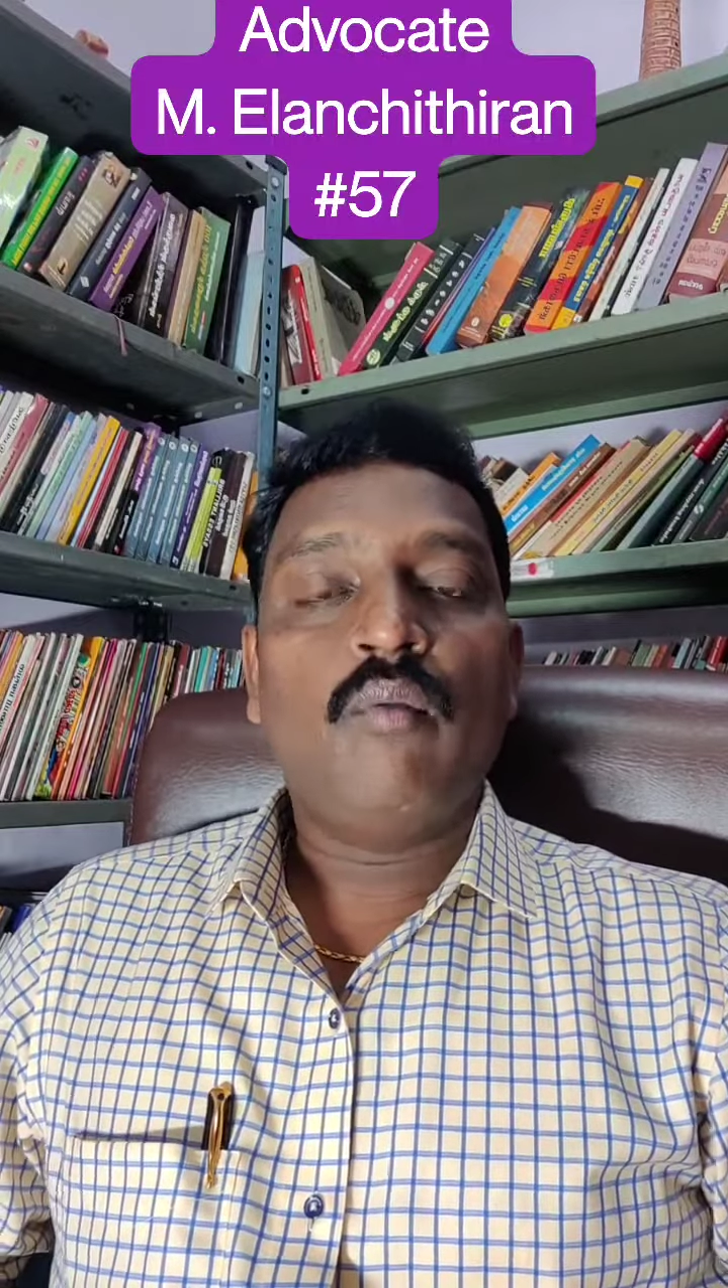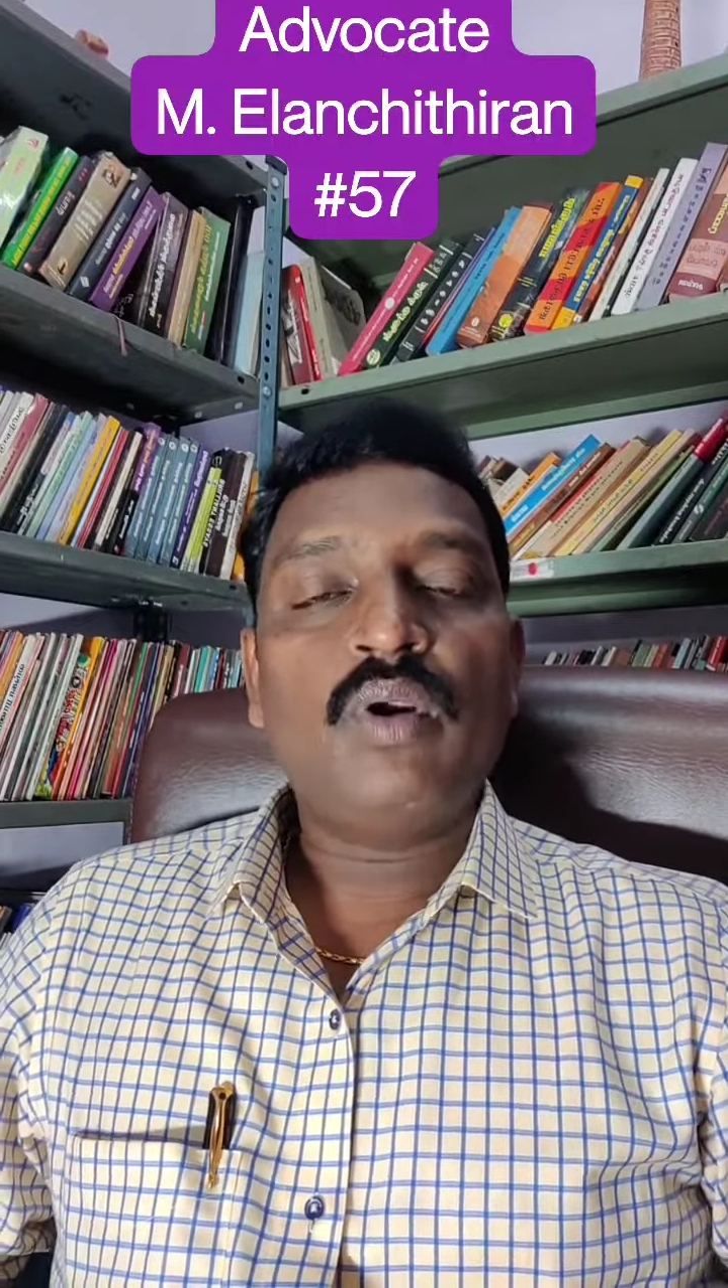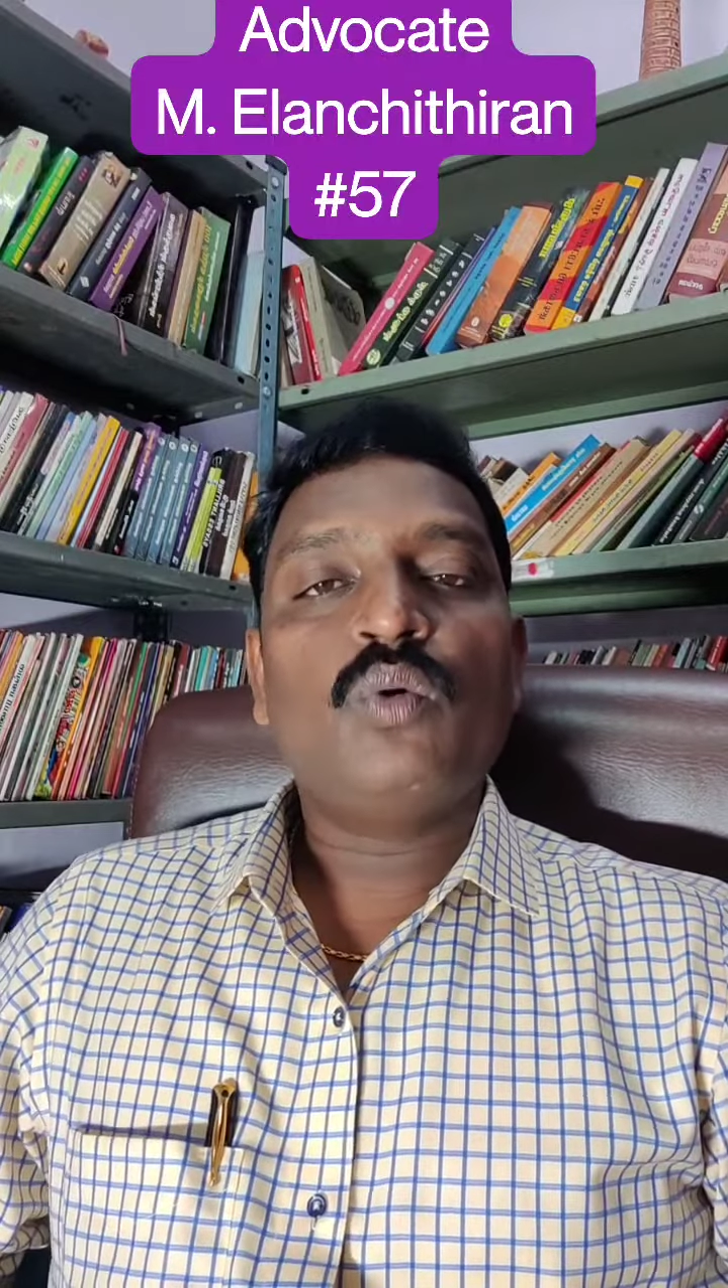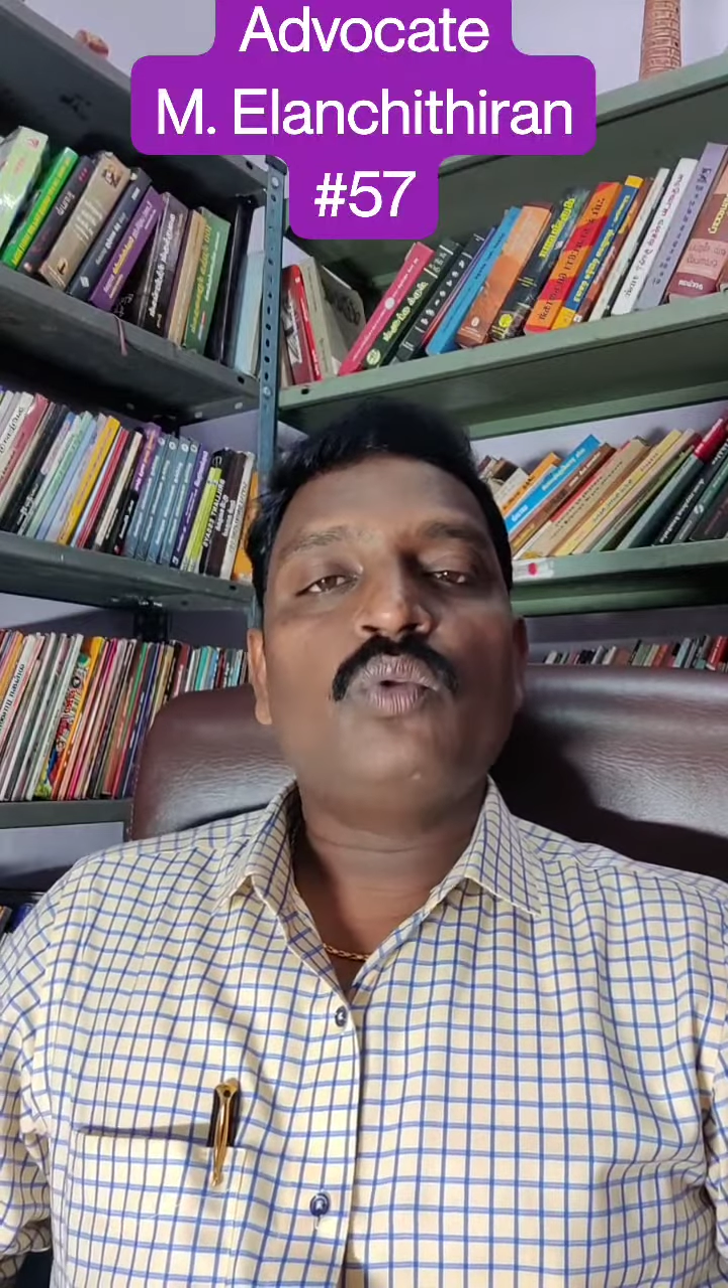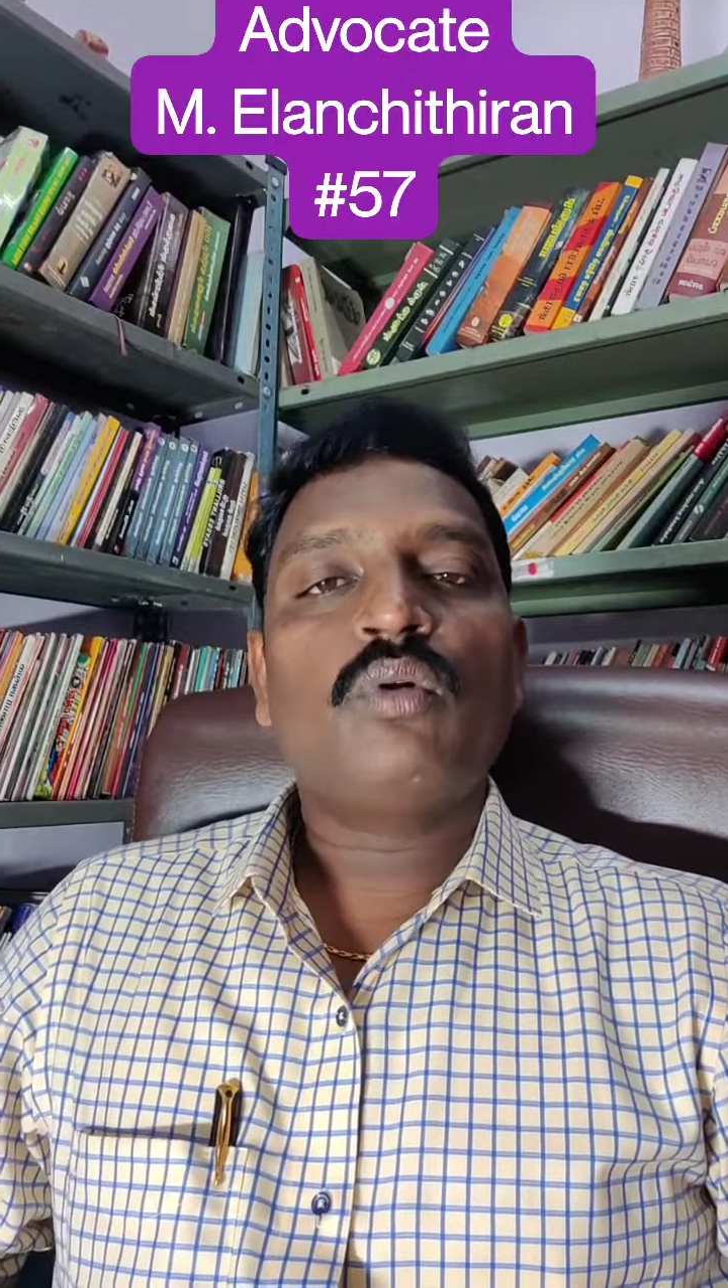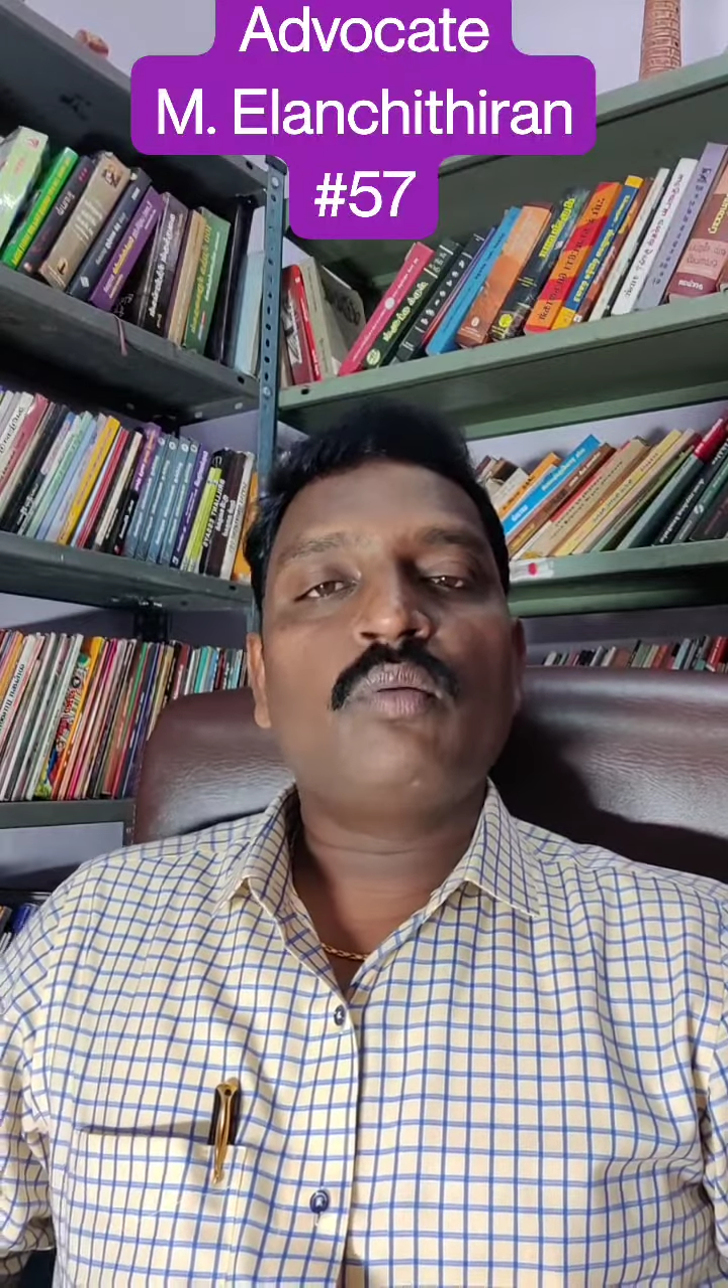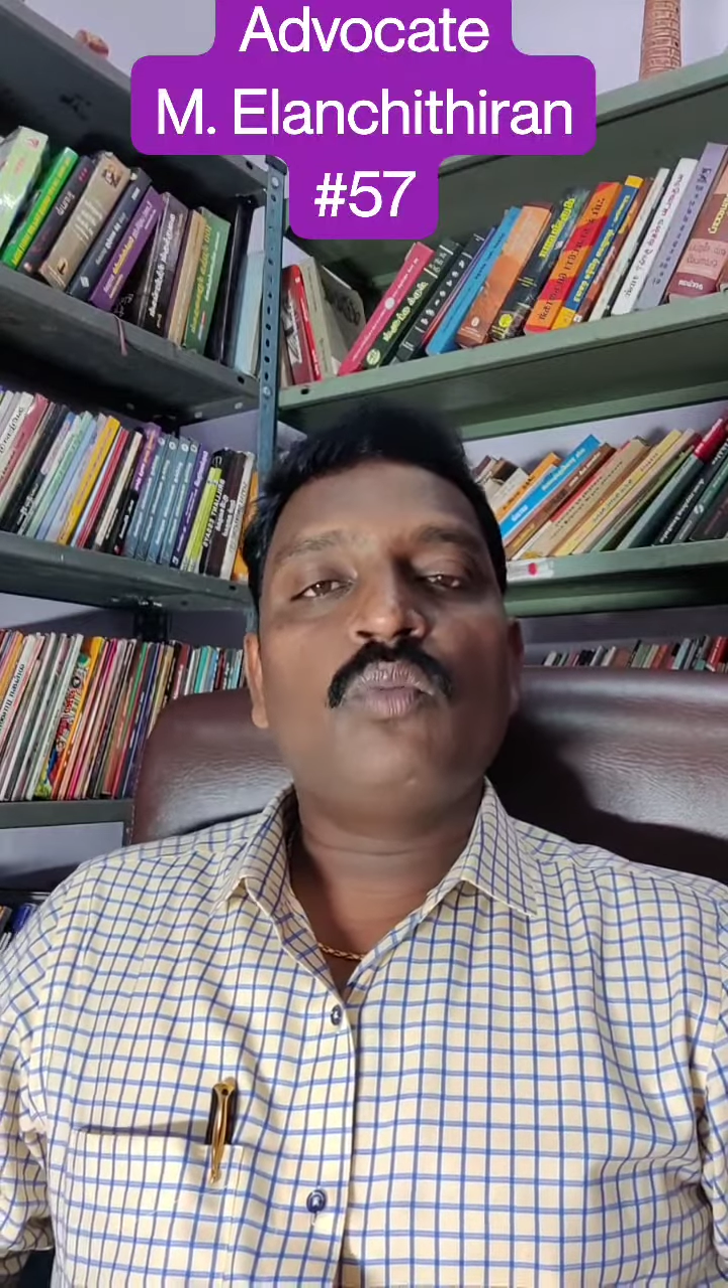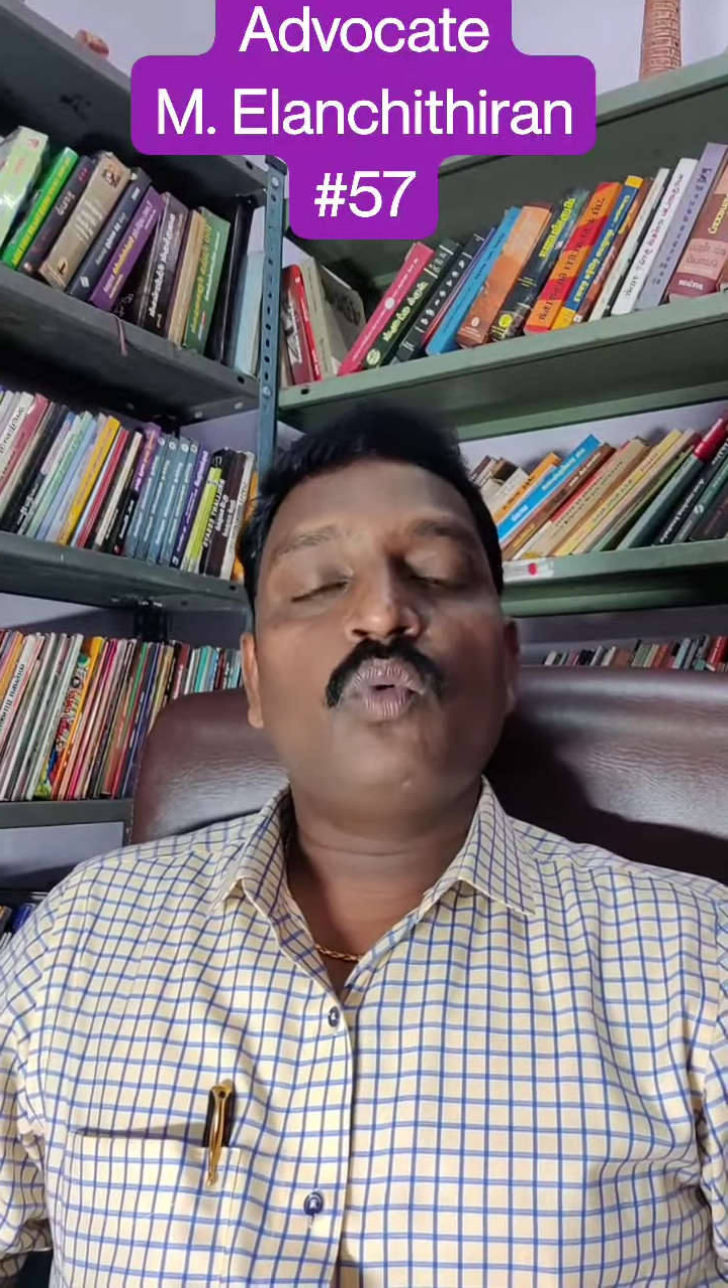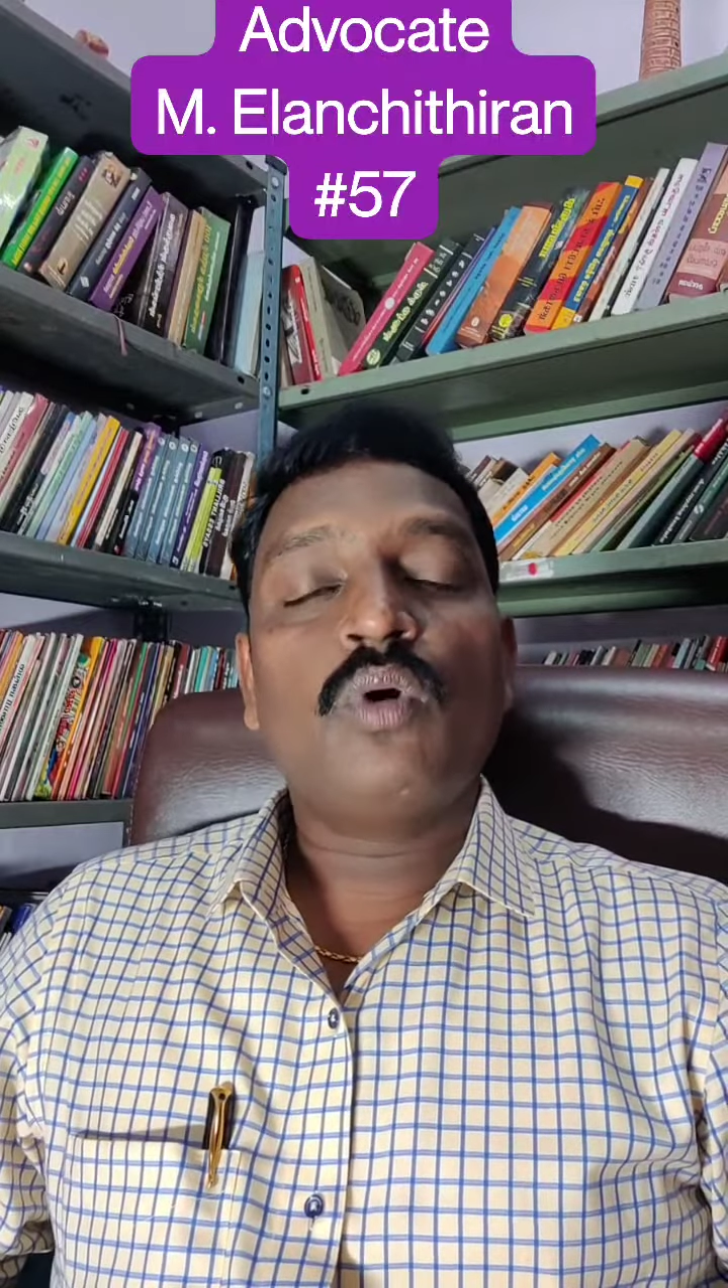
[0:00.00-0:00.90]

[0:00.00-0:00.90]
அவ்வளவு தூரம்